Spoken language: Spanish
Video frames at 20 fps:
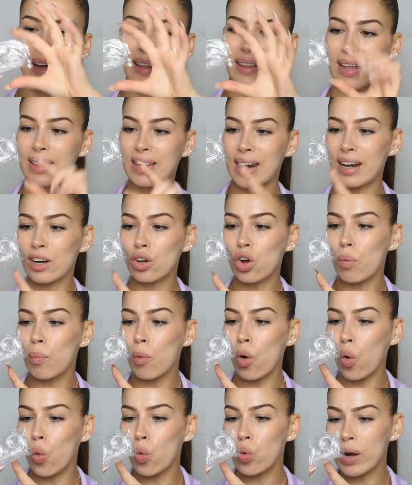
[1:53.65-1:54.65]
Te traen
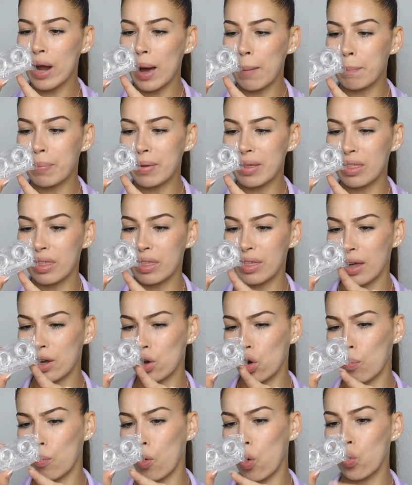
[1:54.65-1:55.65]
como una pinza y
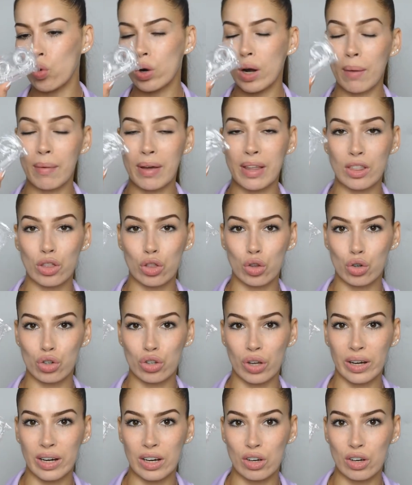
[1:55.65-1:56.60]
como una ventosa,